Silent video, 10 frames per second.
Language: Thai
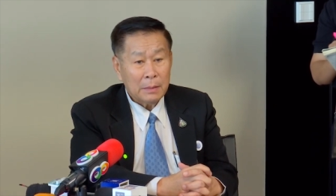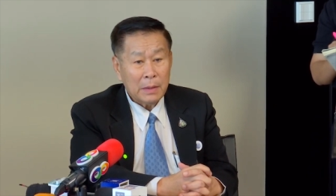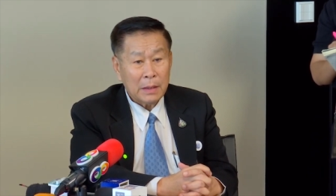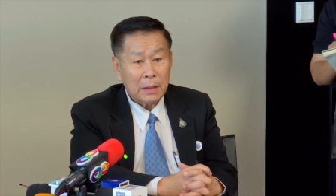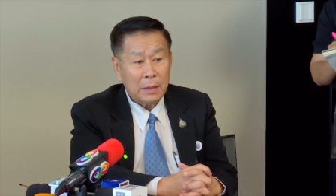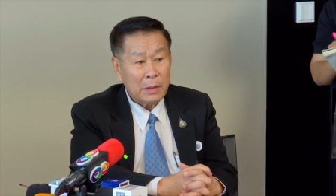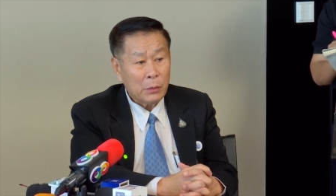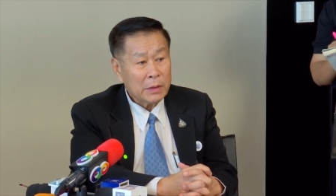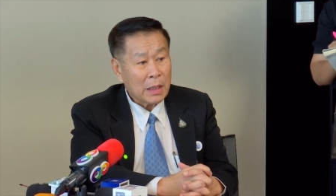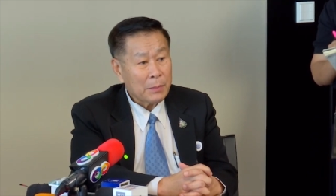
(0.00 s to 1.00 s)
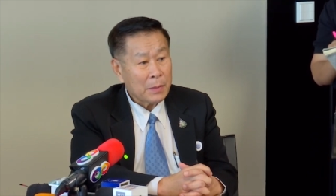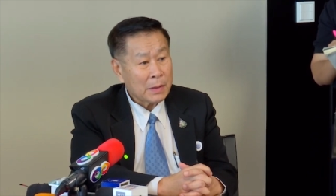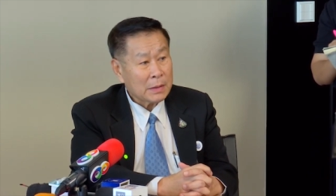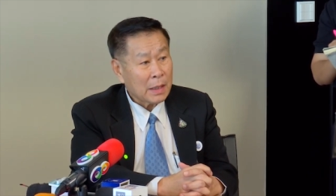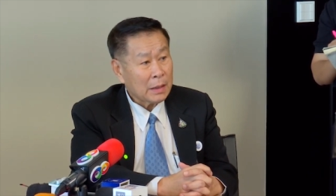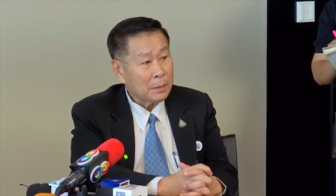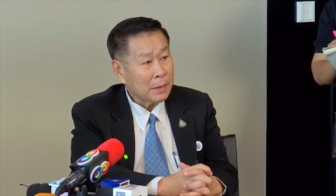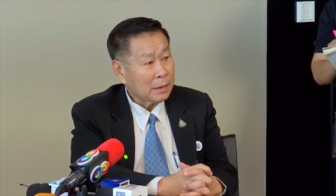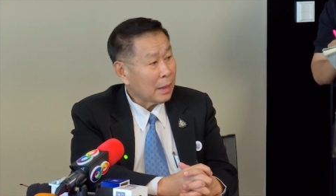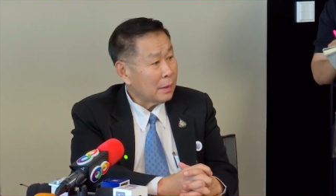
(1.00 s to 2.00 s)
ไม่เคยมีหัวใจเป็นประชาธิป
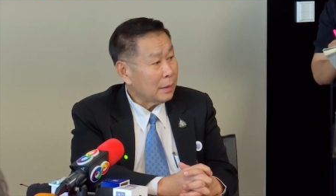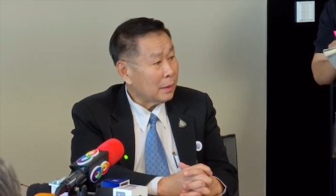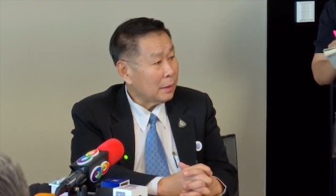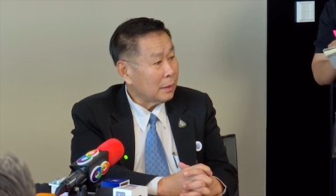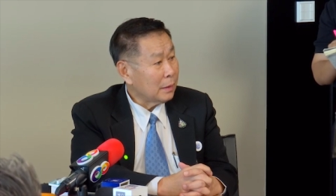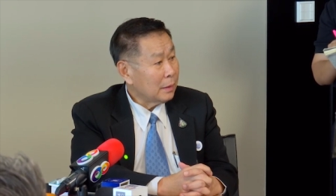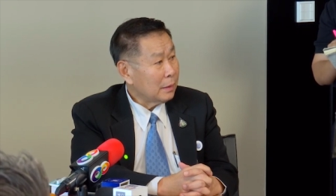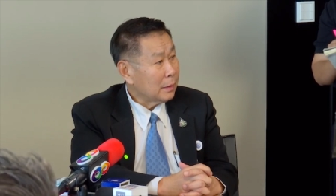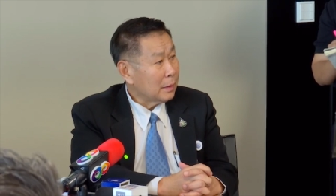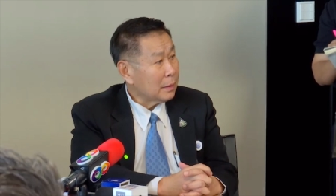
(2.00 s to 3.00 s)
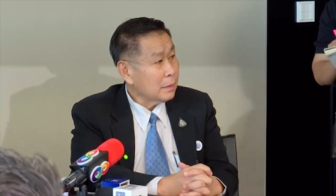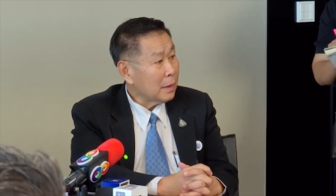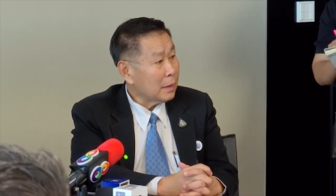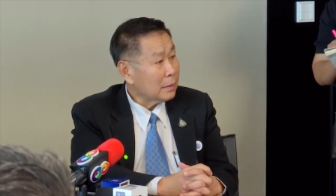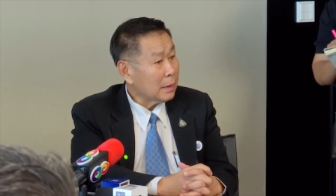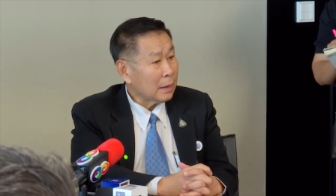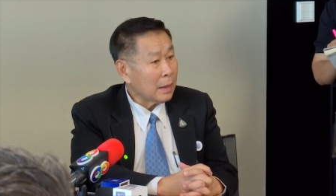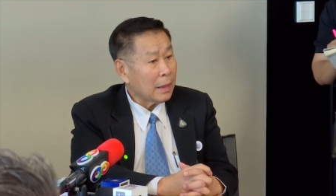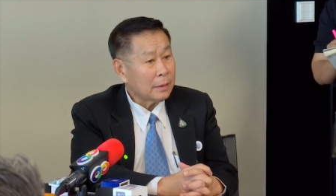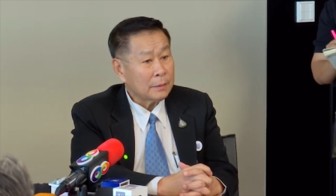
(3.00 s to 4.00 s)
ไตยเลยไปสังเกตจาก
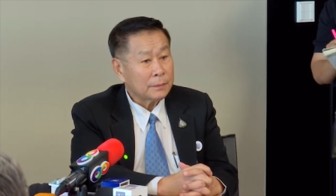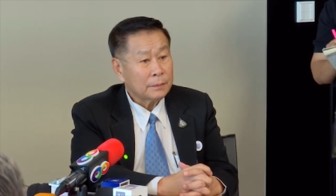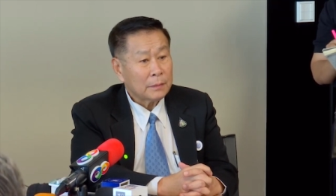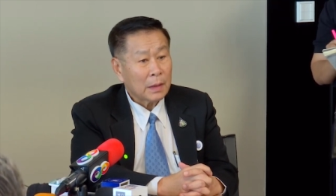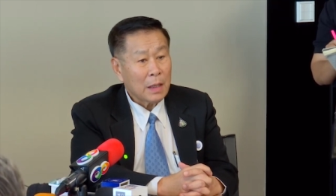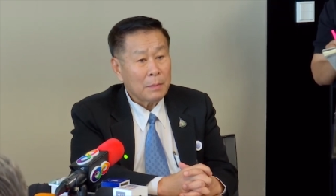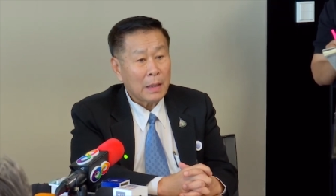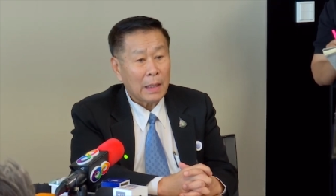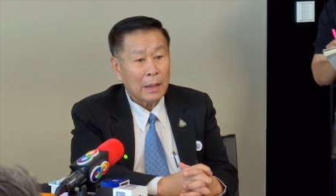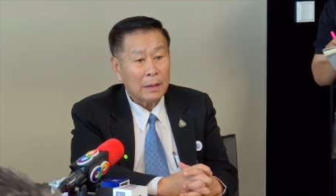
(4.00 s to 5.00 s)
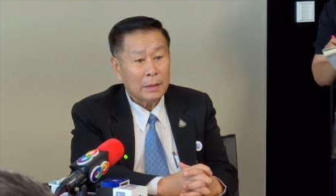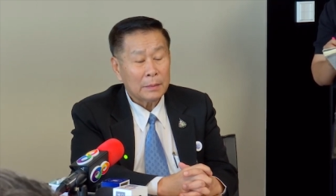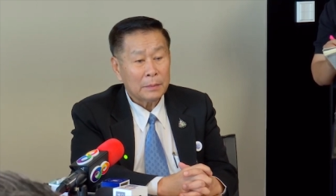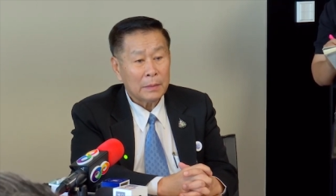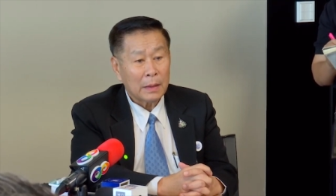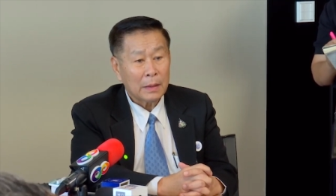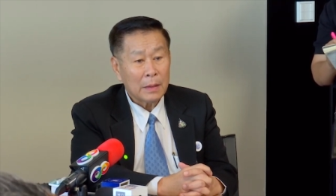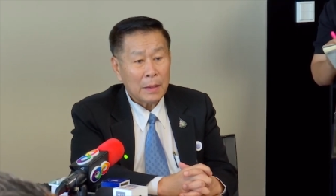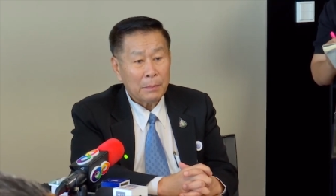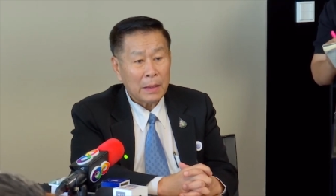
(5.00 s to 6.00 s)
การเข้ามานะ
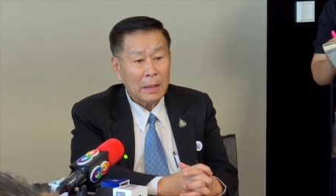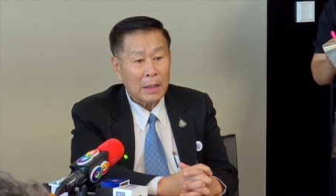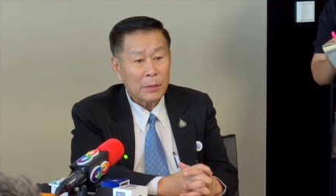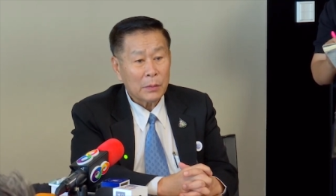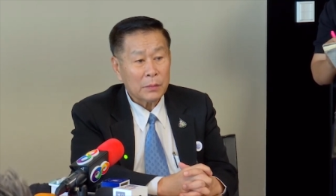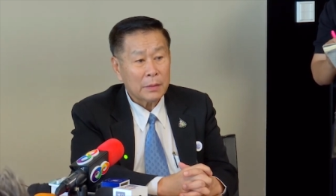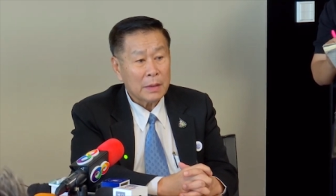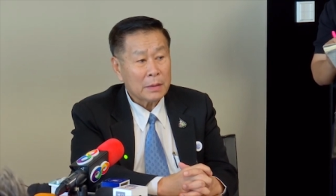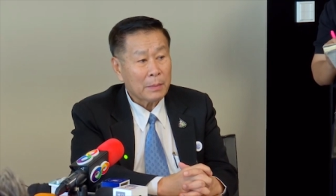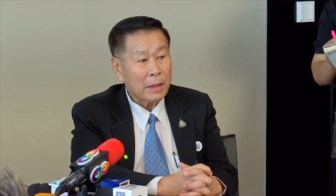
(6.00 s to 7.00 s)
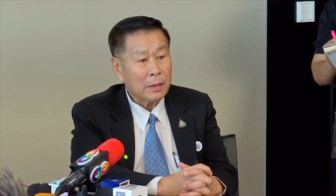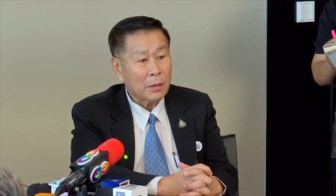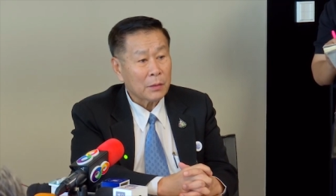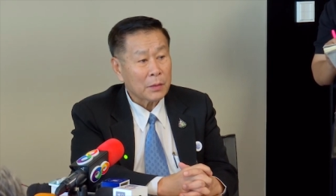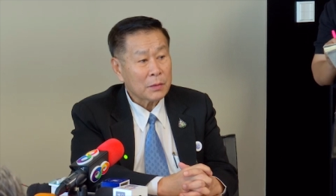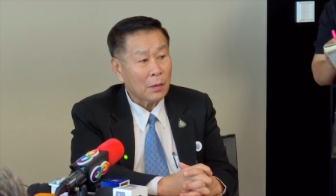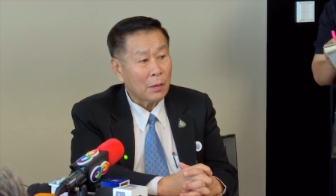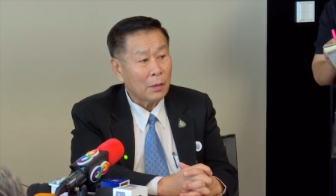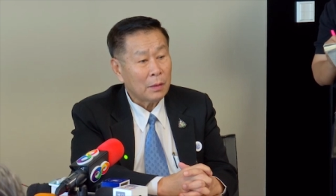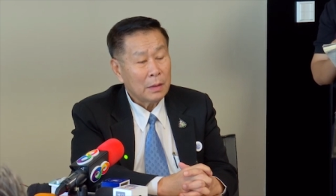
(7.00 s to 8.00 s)
เป็นนายกรัฐมนตรีสมัยคอรช
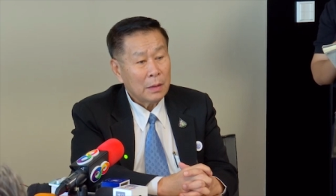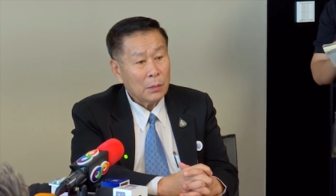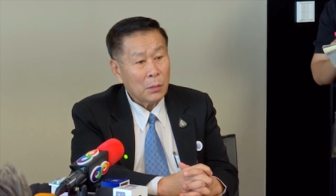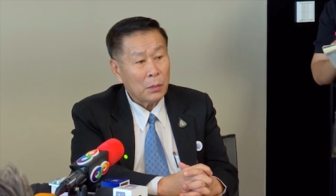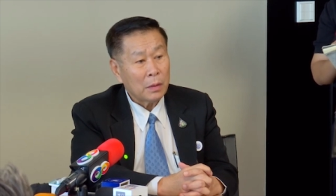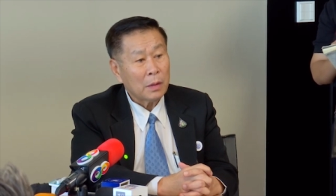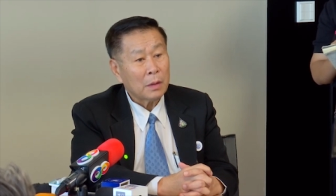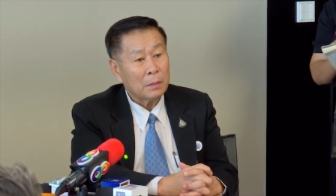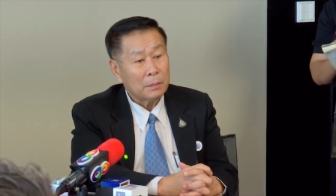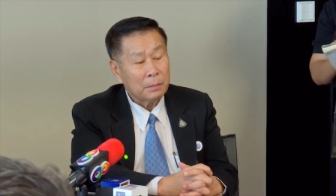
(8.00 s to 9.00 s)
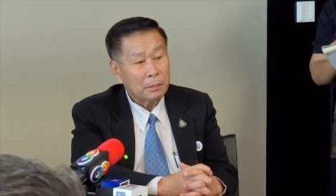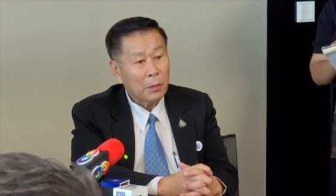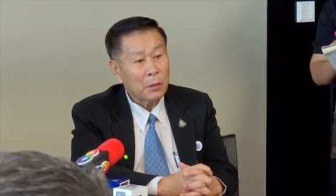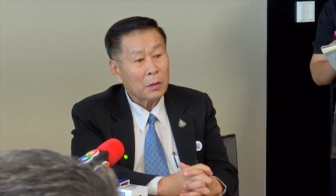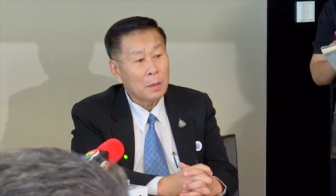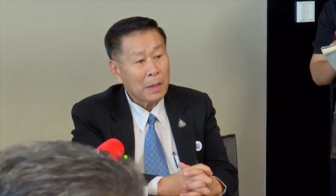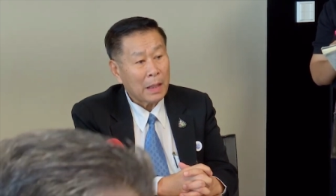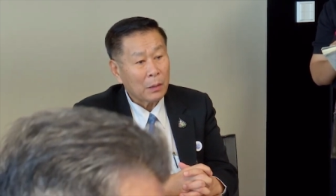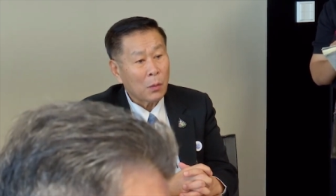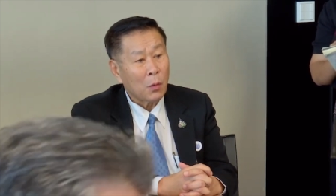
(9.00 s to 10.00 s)
คุณก็ปล้นเข้ามา
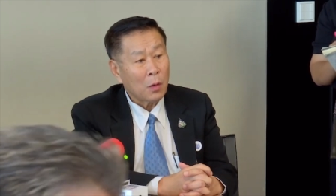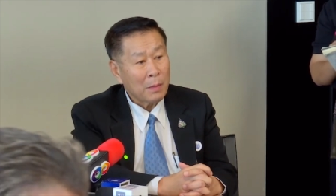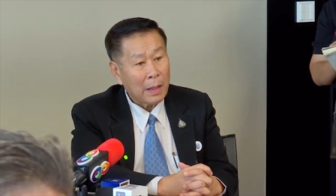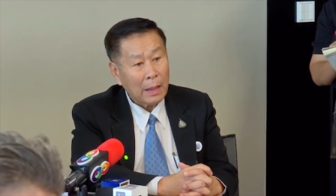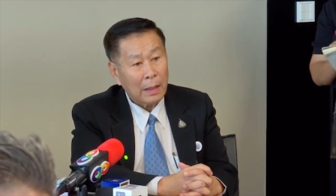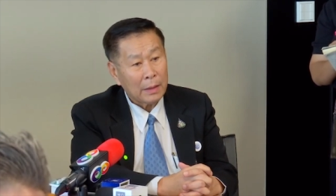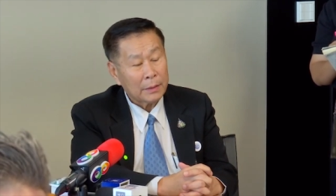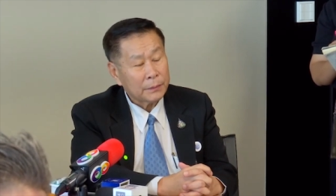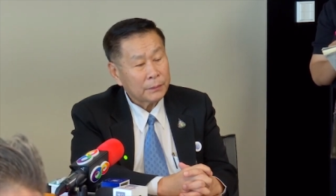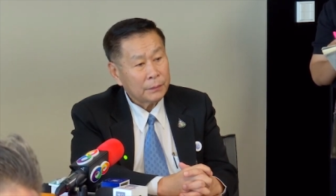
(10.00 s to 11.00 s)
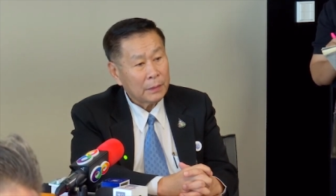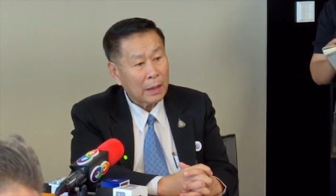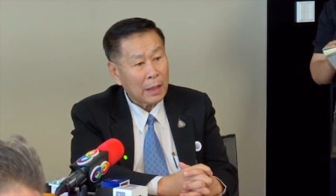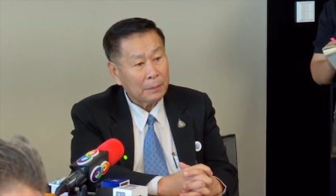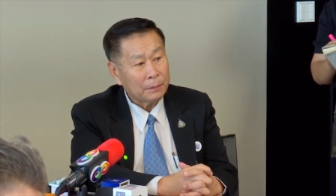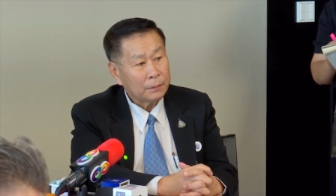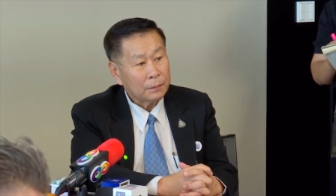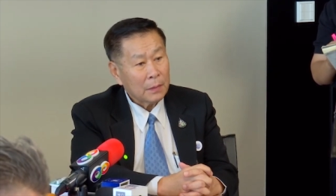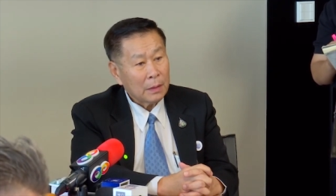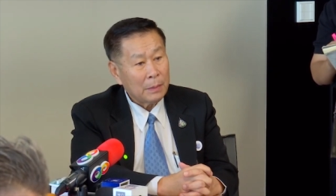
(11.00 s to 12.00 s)
โกงเข้ามานะครับ
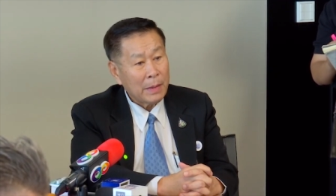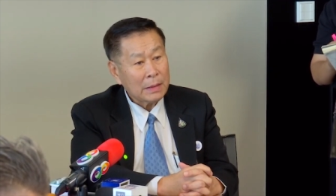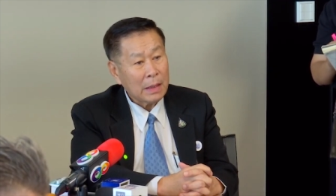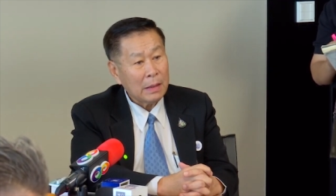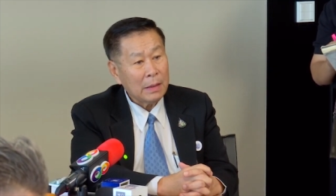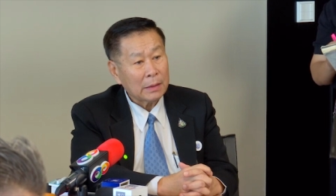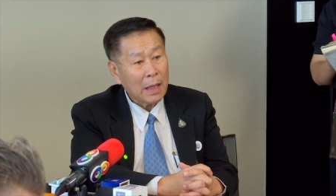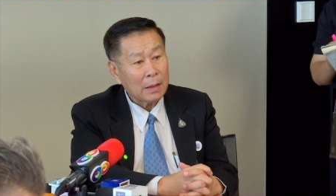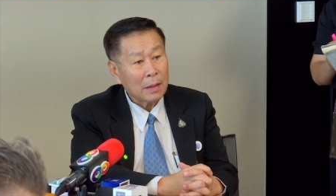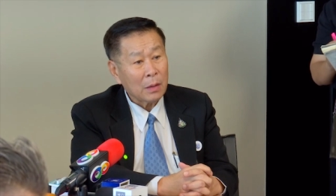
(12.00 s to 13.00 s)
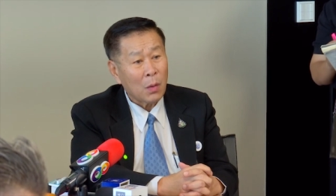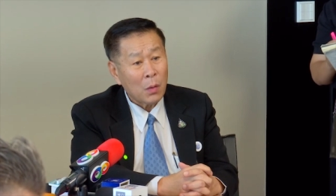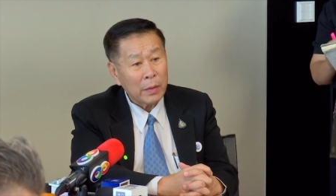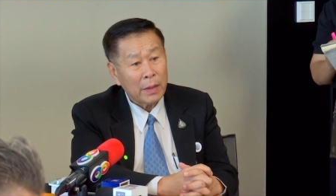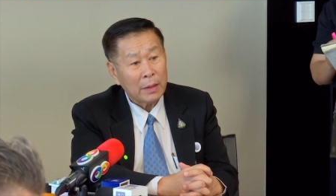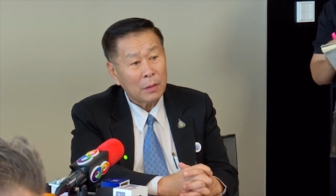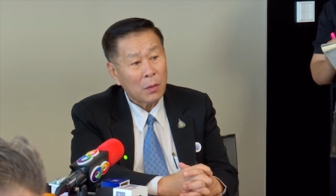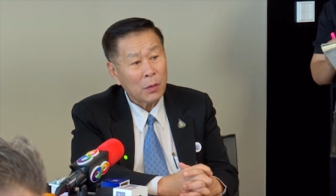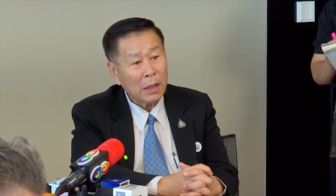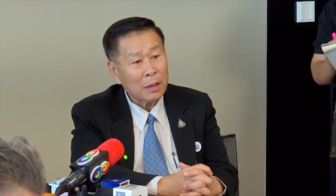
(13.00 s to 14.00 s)
หรือแม้จะเลือกตั้งก็โกงอีกโก
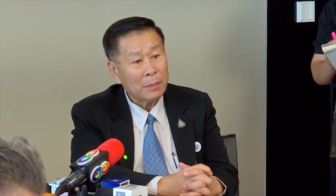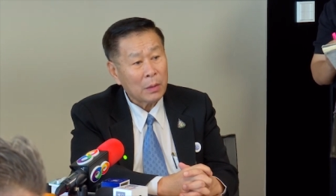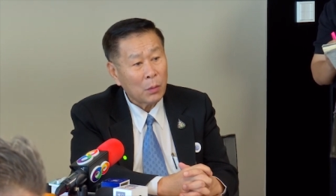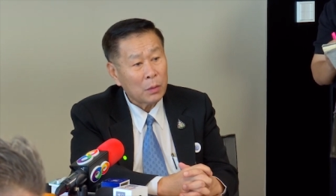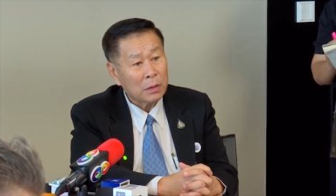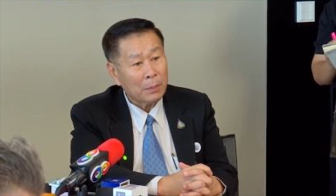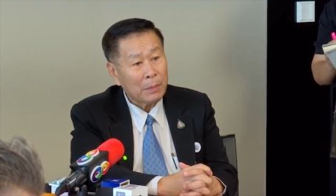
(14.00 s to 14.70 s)
งด้วยรัฐธรรมนูญ ฉ